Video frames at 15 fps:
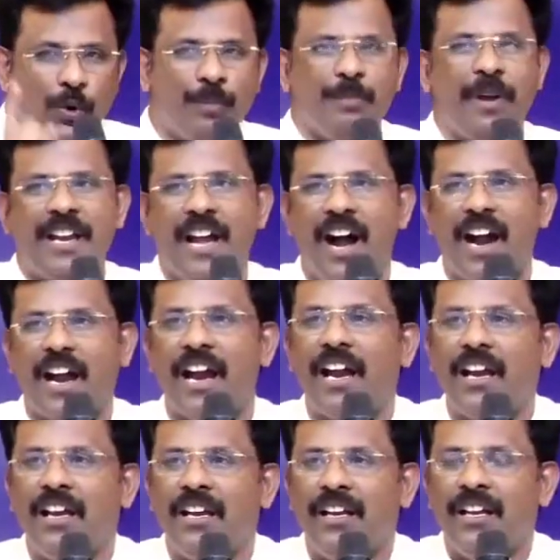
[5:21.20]
உண்மையாக
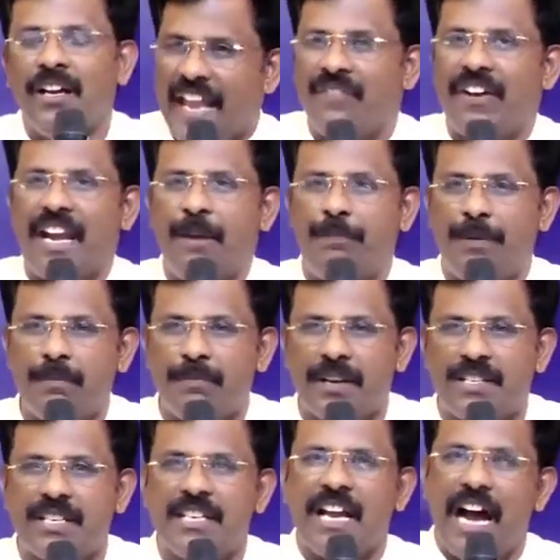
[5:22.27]
தேவனை
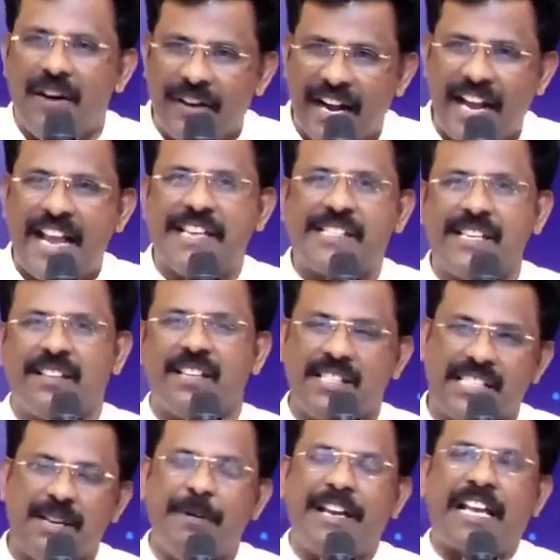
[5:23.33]
பின்பற்றி அவரை நேசித்து
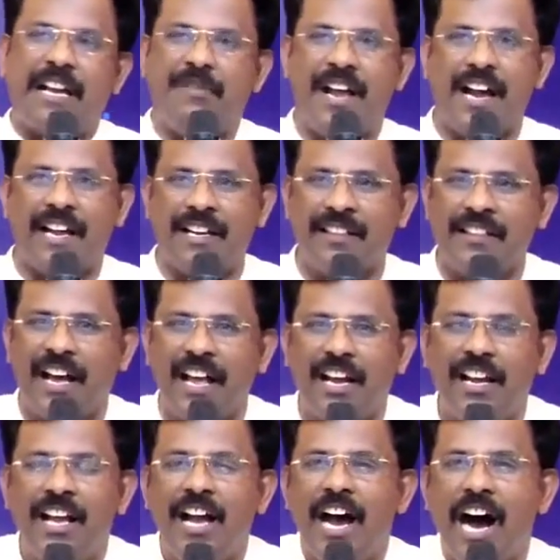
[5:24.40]
ஜெபிக்கிறவனாக
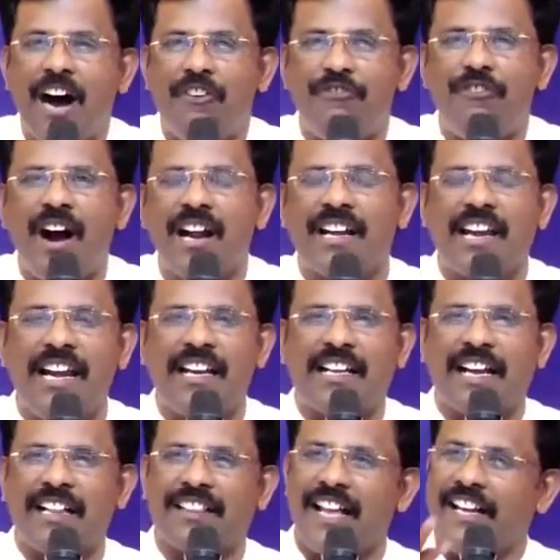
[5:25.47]
இருந்தால் அவன் வாழ்க்கையில்
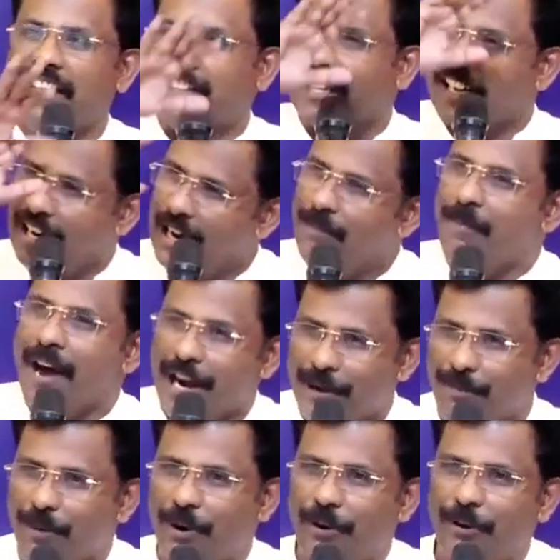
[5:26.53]
இருக்கிற எல்லாம் மாறி
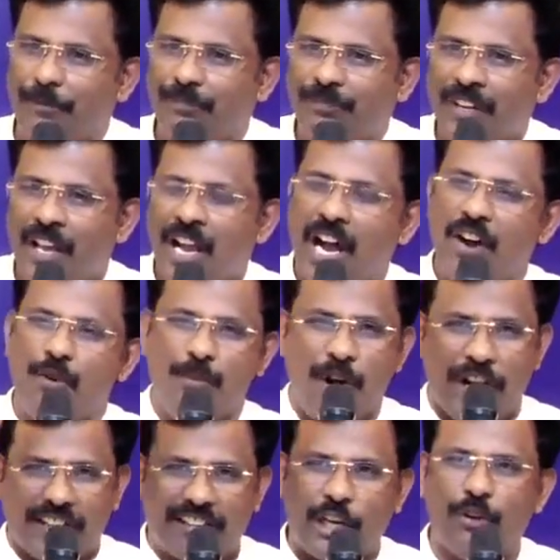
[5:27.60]
போயிடும் அவன்
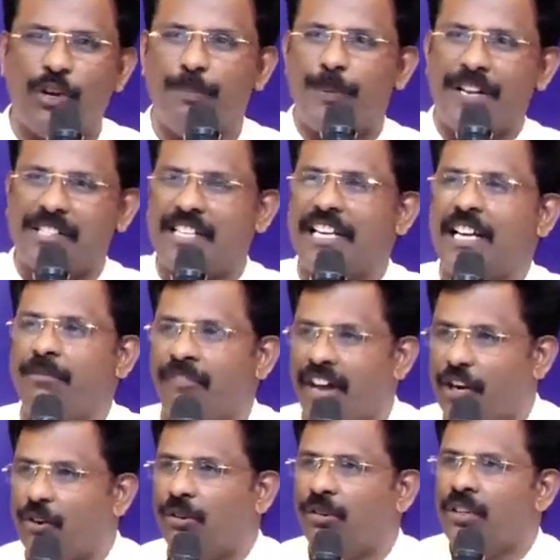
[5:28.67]
முகத்தில் ஒரு பிரசன்னம்
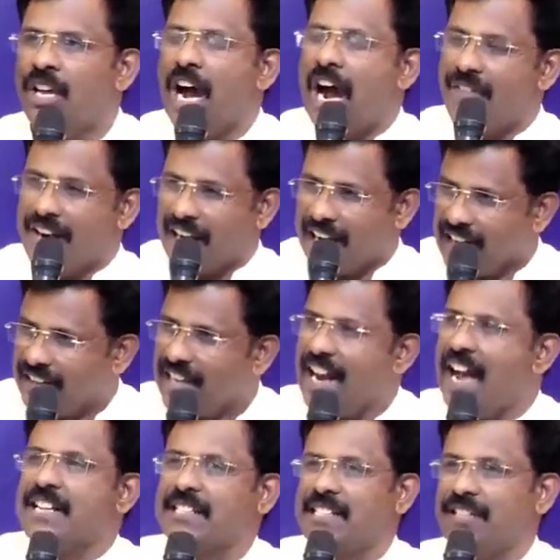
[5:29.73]
வரும் அவனை
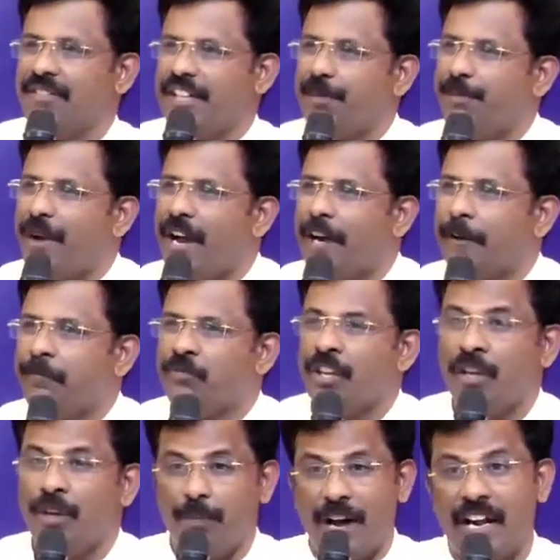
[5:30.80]
கத்தரை ஆசிர்வதிப்பார்
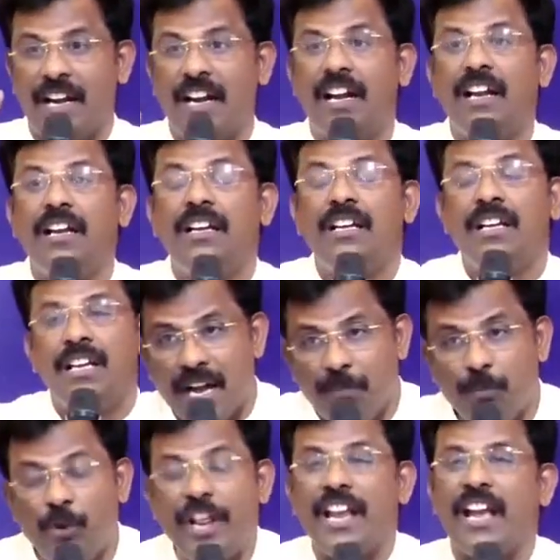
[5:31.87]
பாருங்கள்
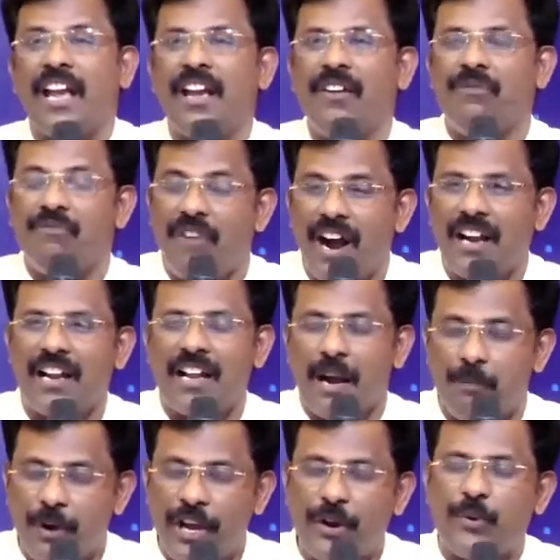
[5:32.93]
நம்முடைய வாழ்
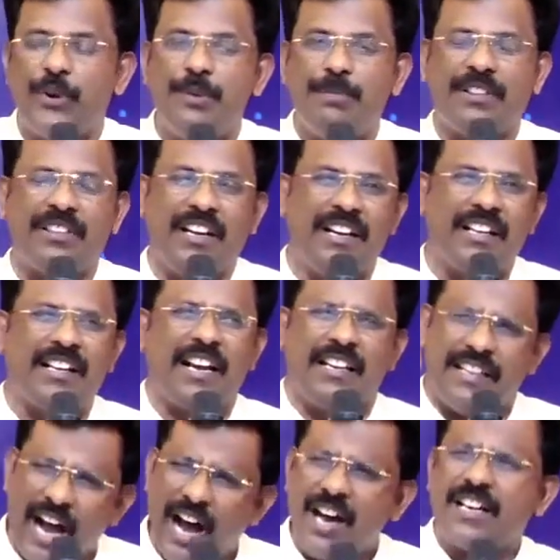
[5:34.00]
நம்முடைய குடும்பத்தில் இருக்கிற
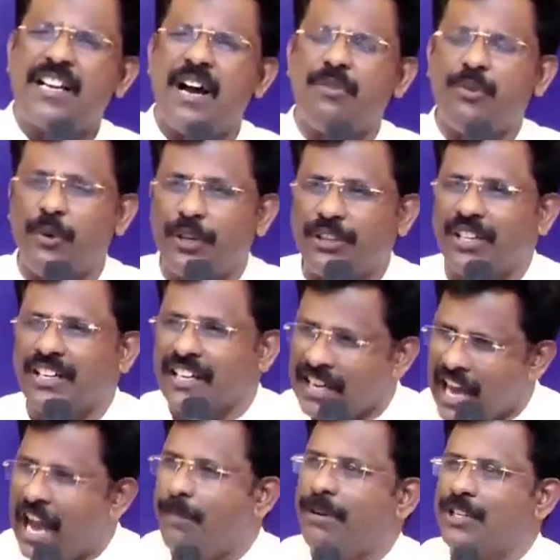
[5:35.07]
யாருக்காவது ஒருத்தருக்கு
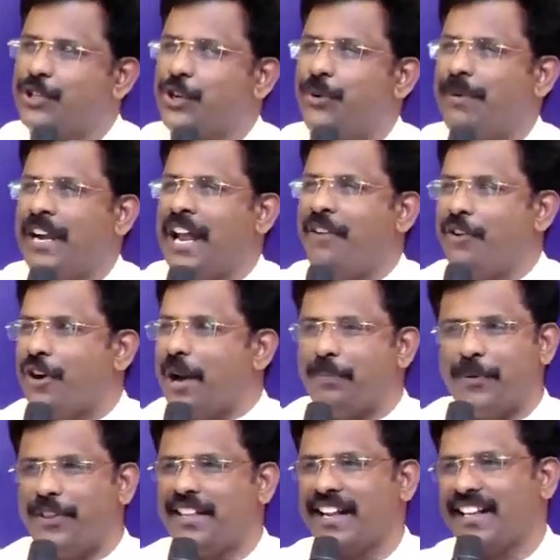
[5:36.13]
நாம ஜோமன்னாவே ஒரு
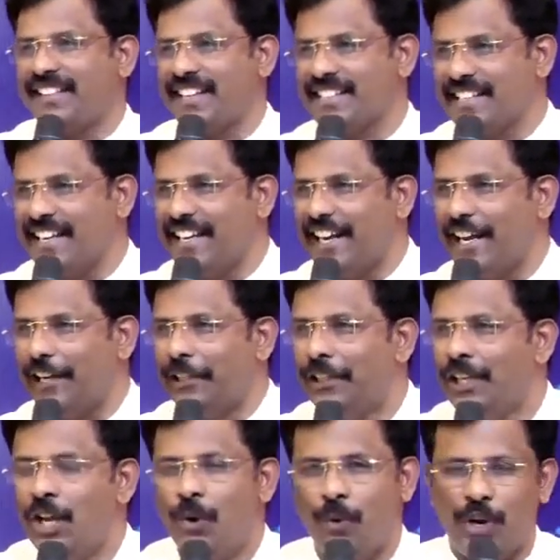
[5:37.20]
அற்புதத்தை கத்தர் செய்கிறார்
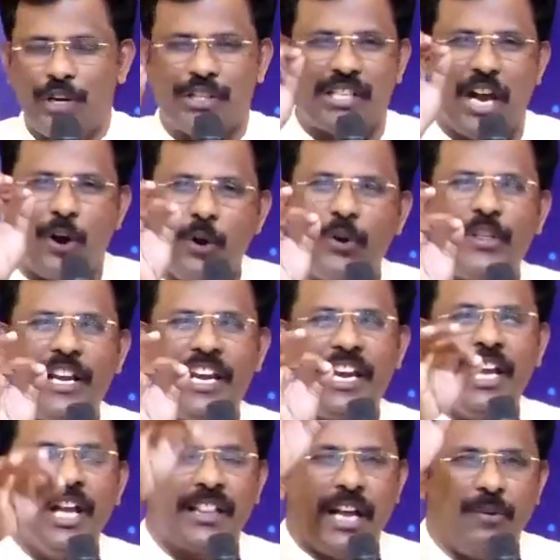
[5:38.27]
ஒரு சகோதரி
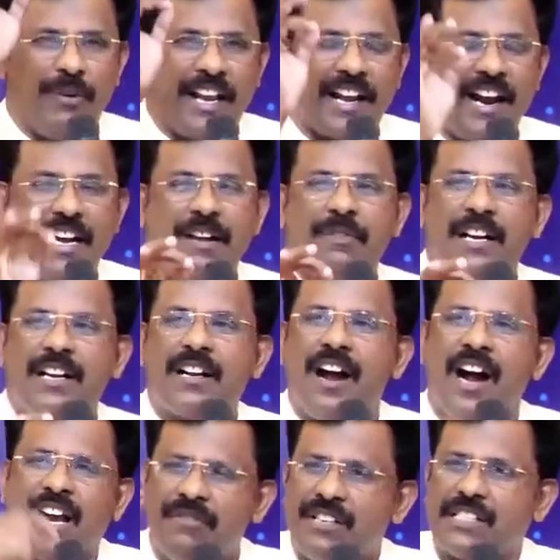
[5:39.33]
தன்னுடைய
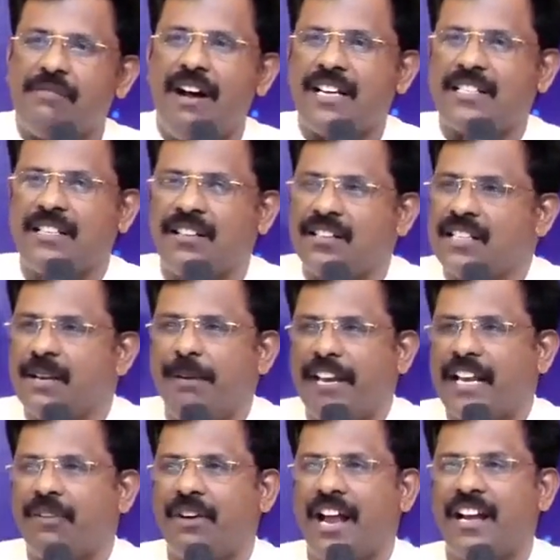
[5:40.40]
கணவருக்காக விசுவாசித்து
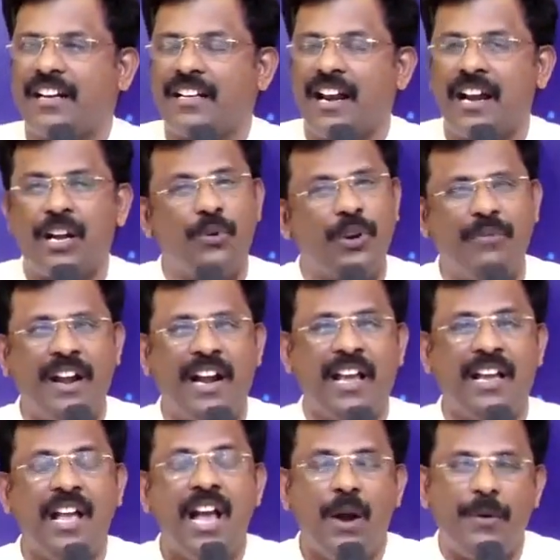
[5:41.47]
ஜபிக்கிறவர்களாக இருக்கிறார்கள்
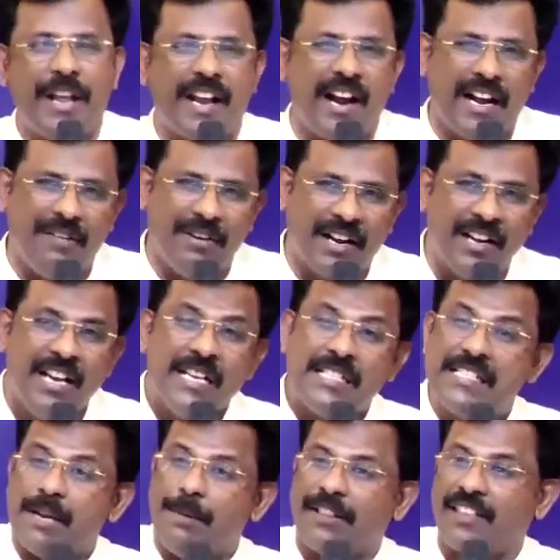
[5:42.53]
ஒருவேளை அவருடைய கணவர்
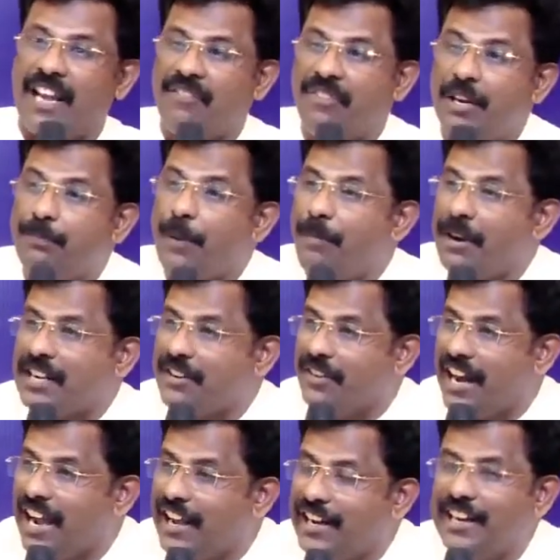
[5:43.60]
ஜபத்தில்
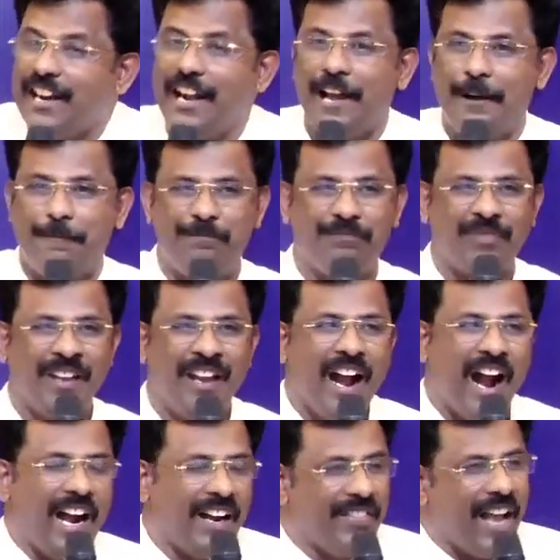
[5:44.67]
விருப்பமற்றவராக இருக்கலாம்
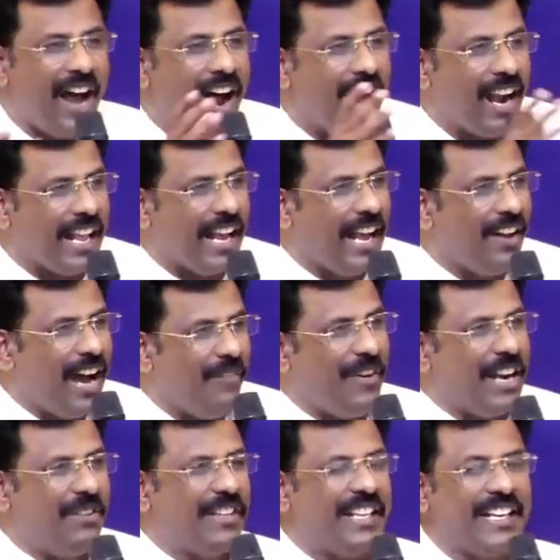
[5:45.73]
அல்லது ஆலய
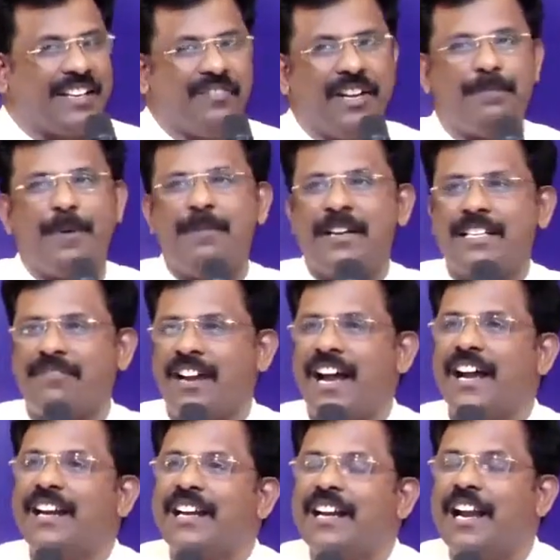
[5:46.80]
வருவதற்கு
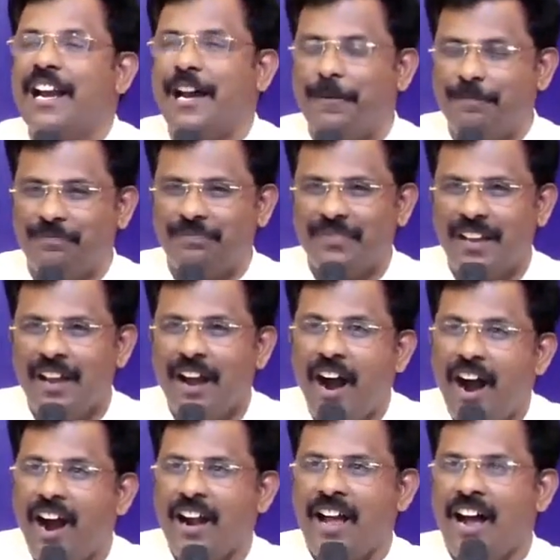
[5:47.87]
விருப்பமற்றவராக இருக்கலாம்
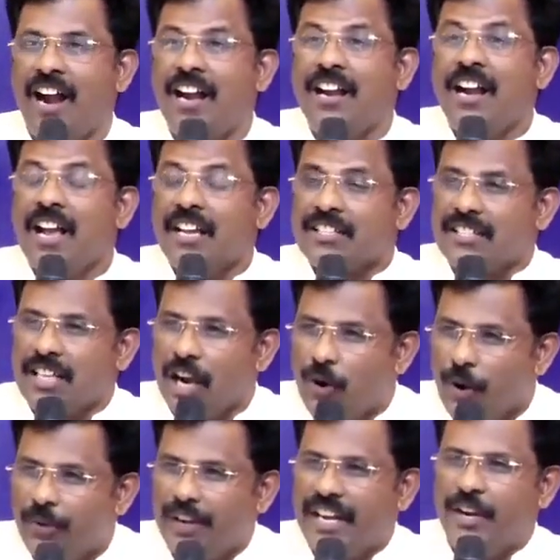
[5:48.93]
ஆனால்
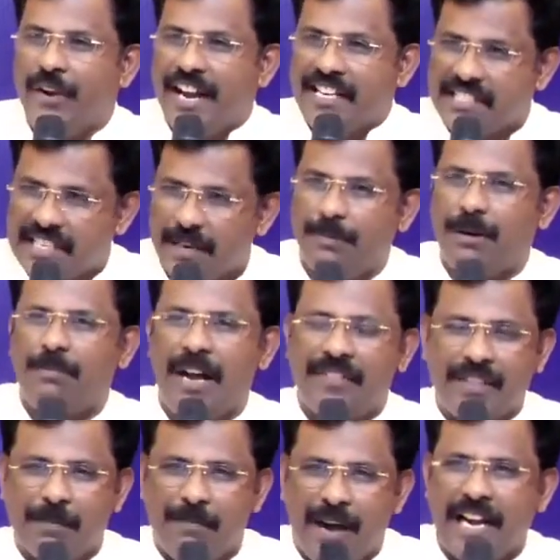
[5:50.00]
சகோதரியுடைய ஜெபம்
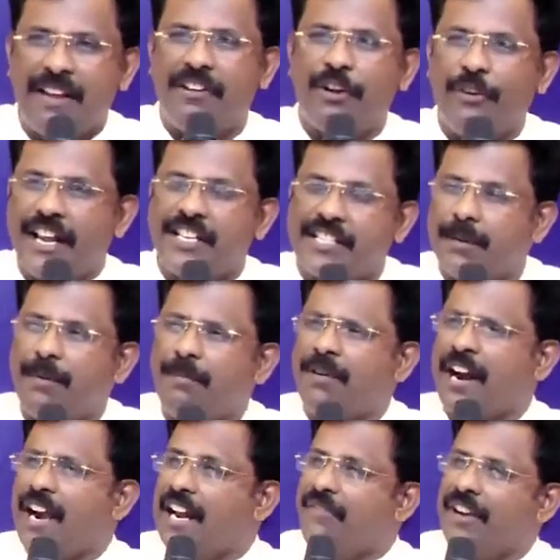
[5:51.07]
அந்த மனைவியினுடைய ஜெபம்
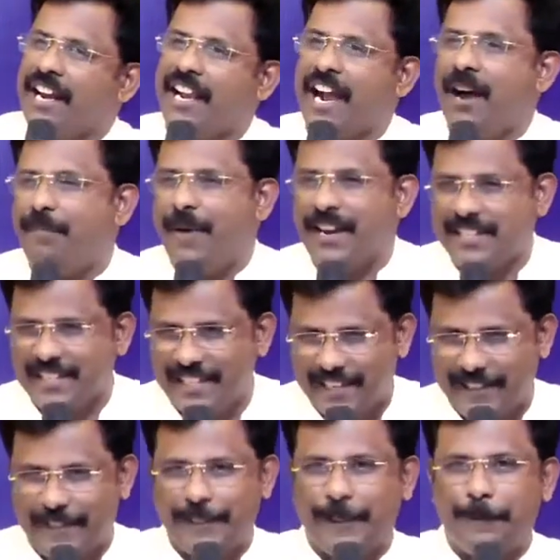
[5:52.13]
கணவரை
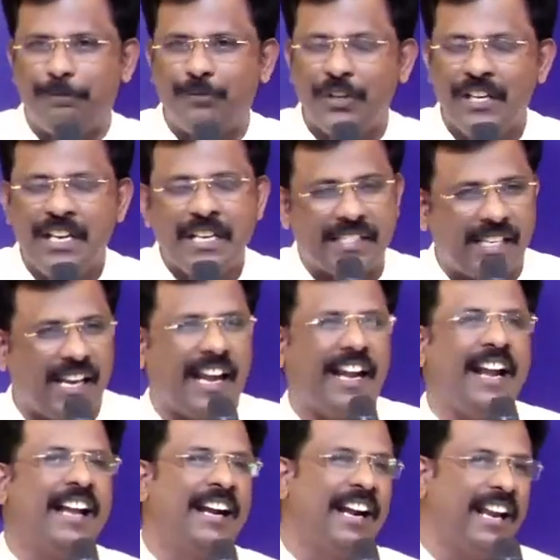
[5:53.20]
காப்பாற்றுகிறது சில
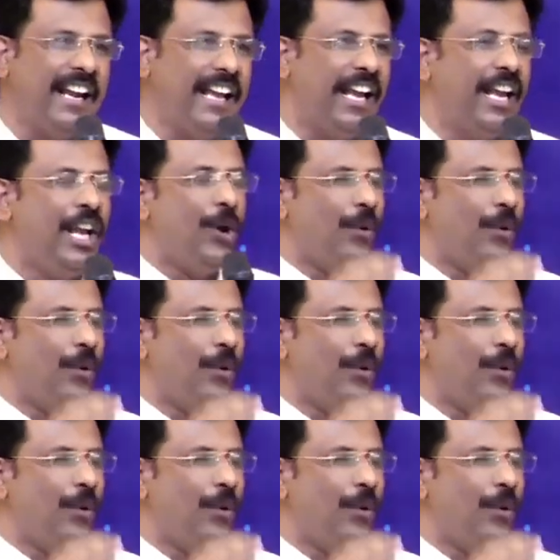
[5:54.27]
இடங்களில்